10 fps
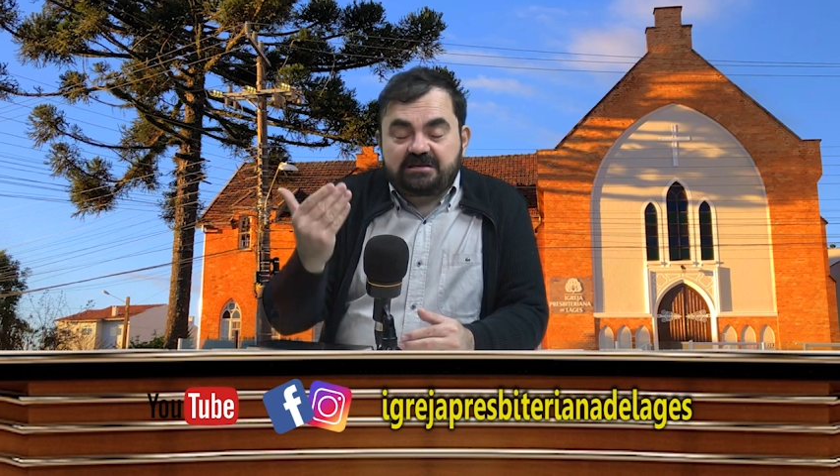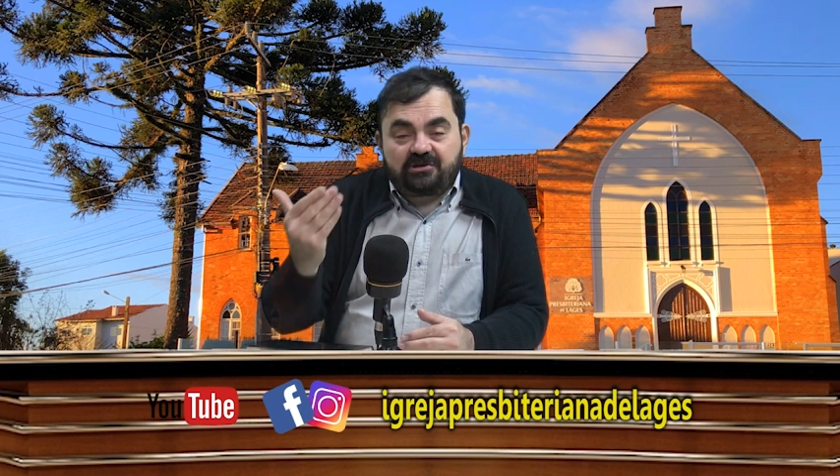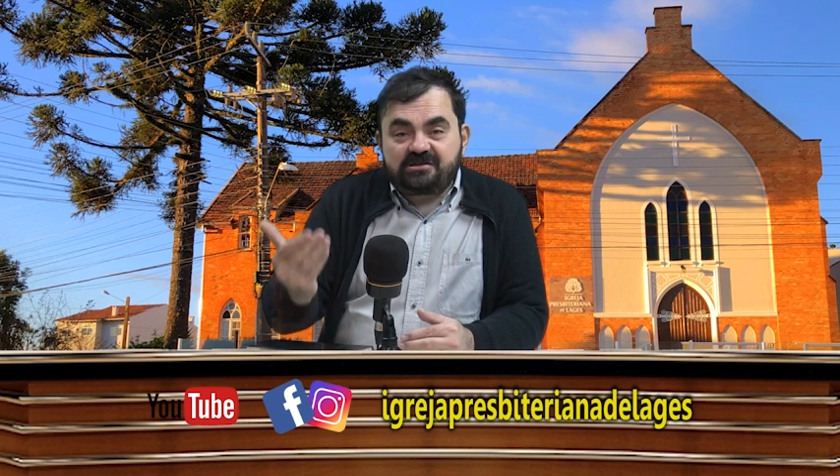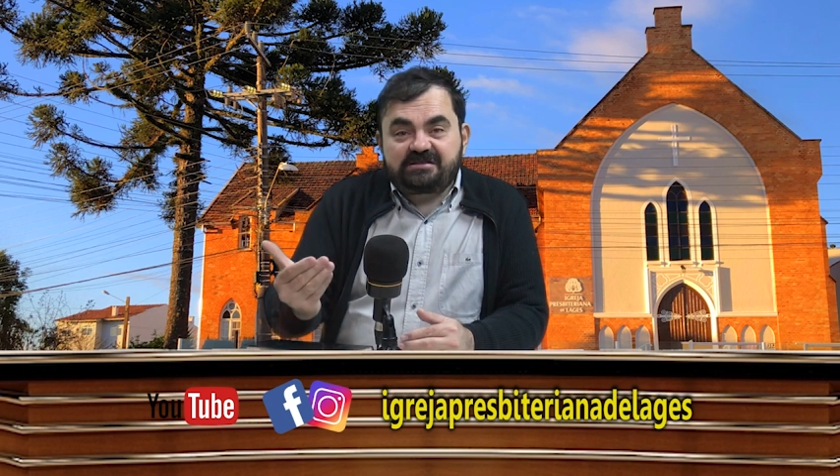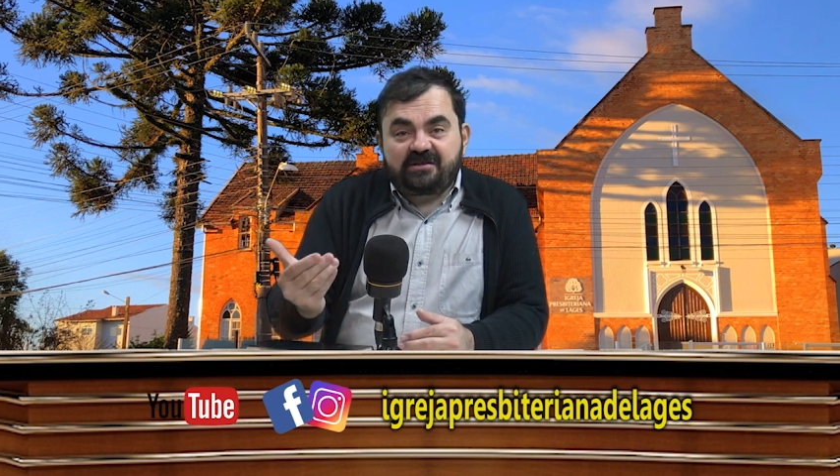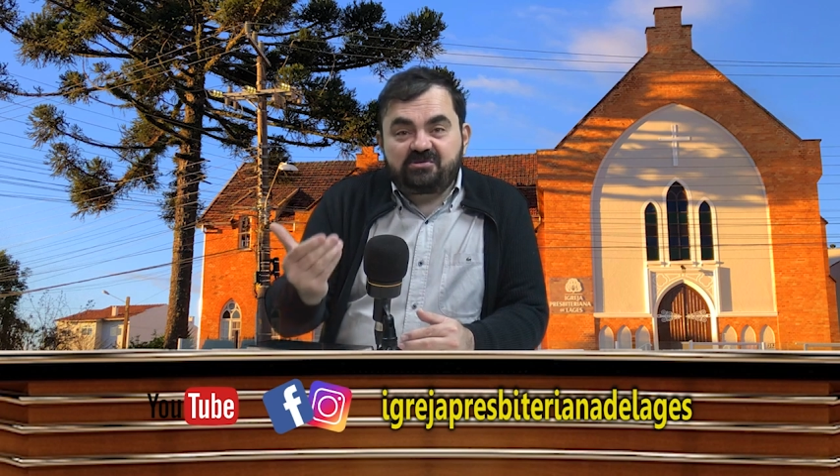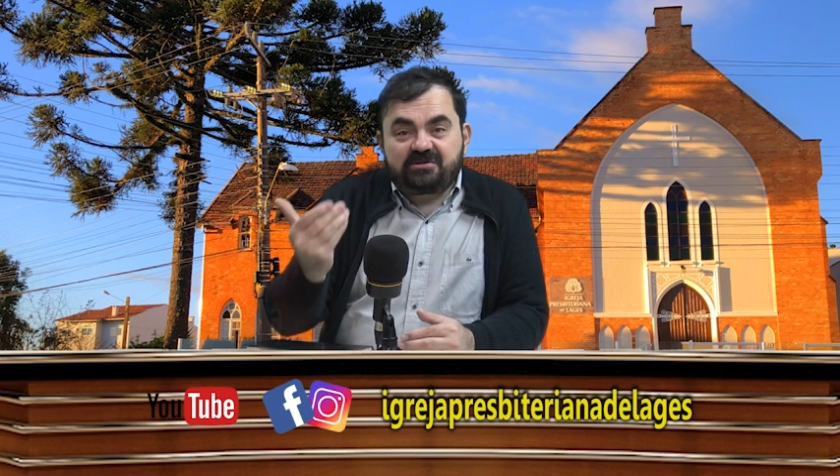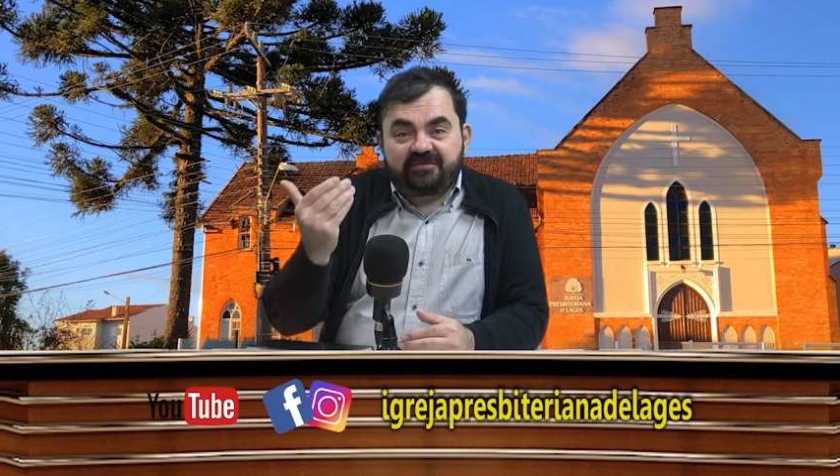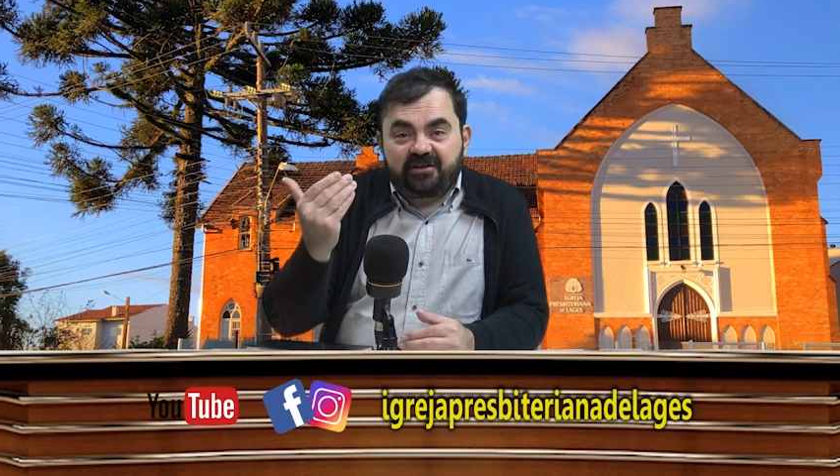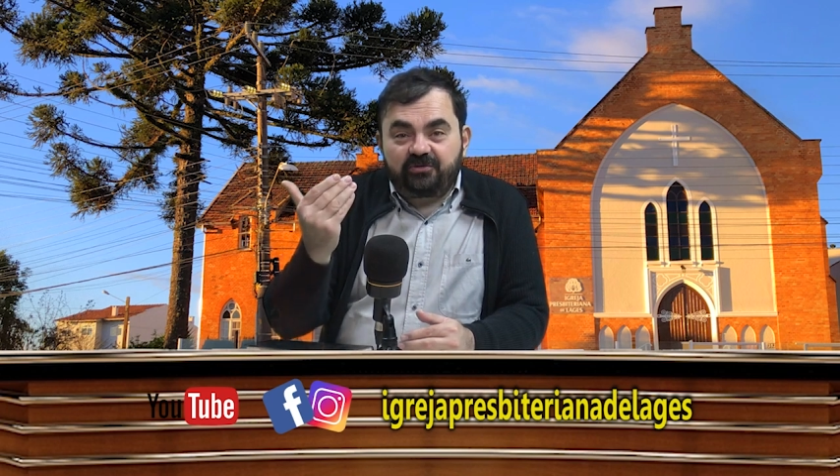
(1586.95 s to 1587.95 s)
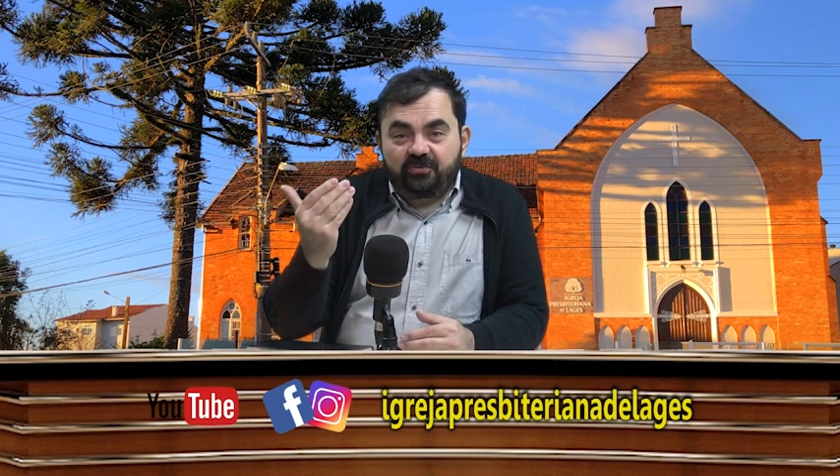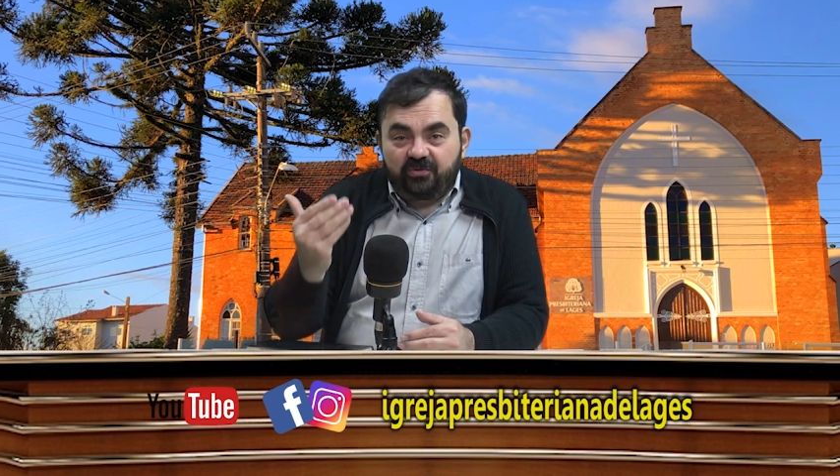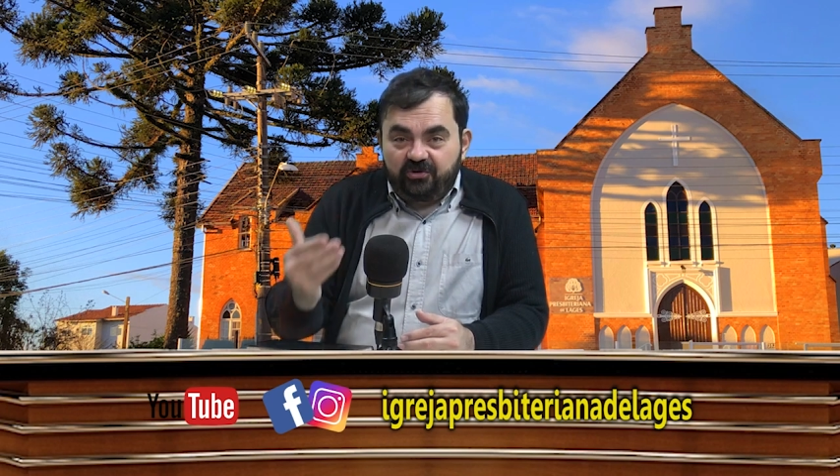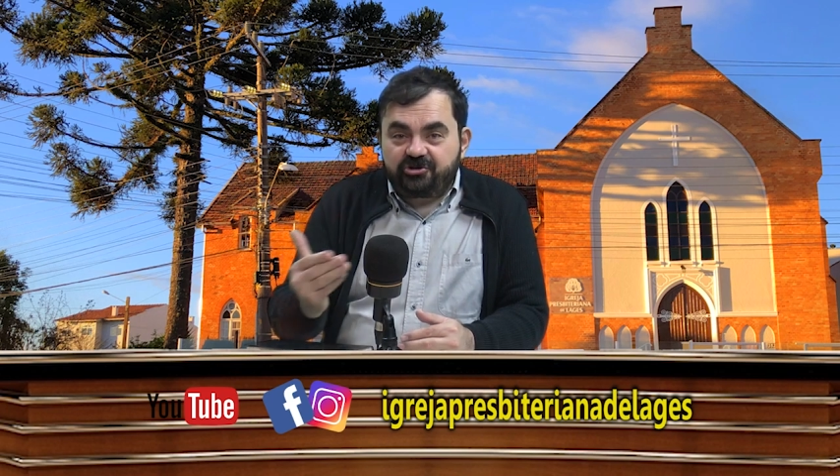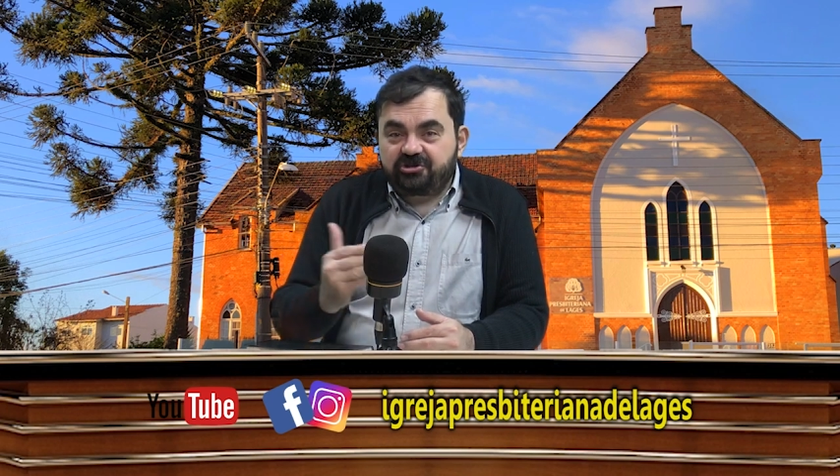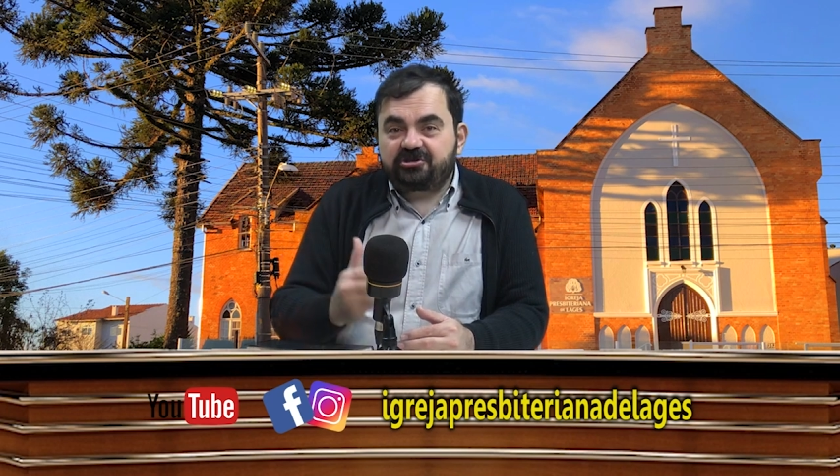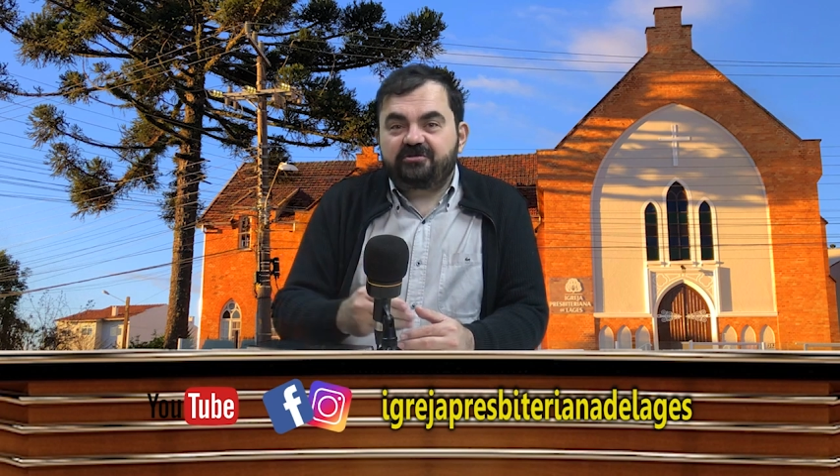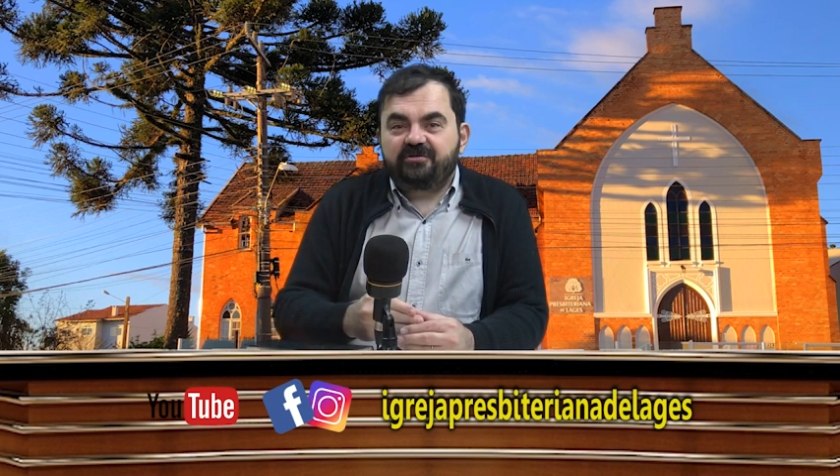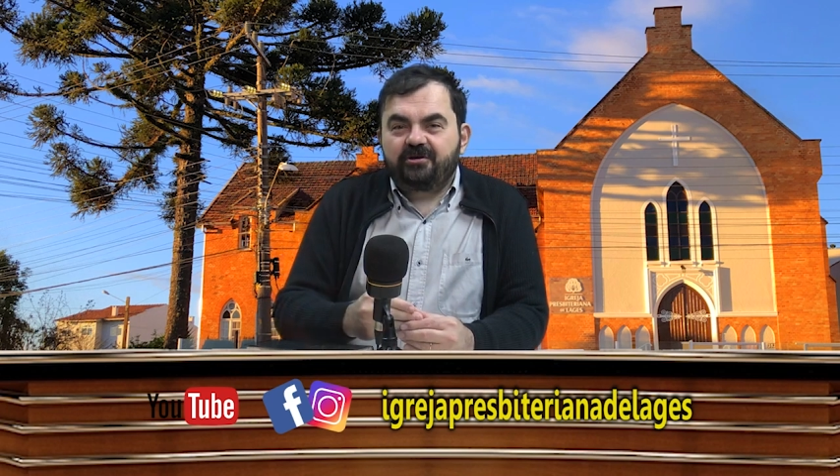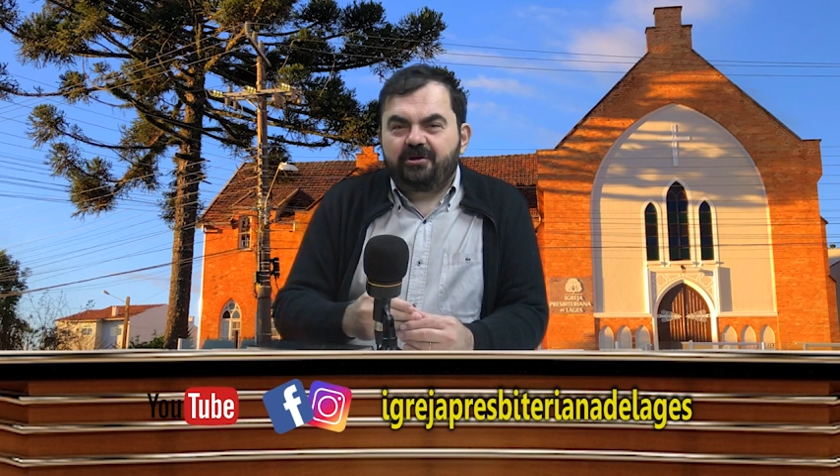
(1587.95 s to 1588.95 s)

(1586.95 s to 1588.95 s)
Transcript: que nós estamos vivendo hoje,